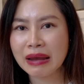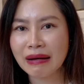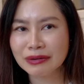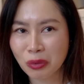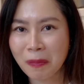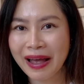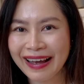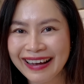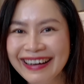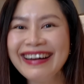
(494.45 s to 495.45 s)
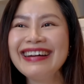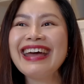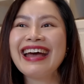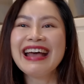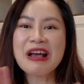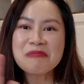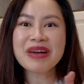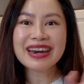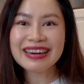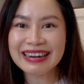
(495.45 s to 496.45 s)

อะถูกปะเออเนี่ย มัน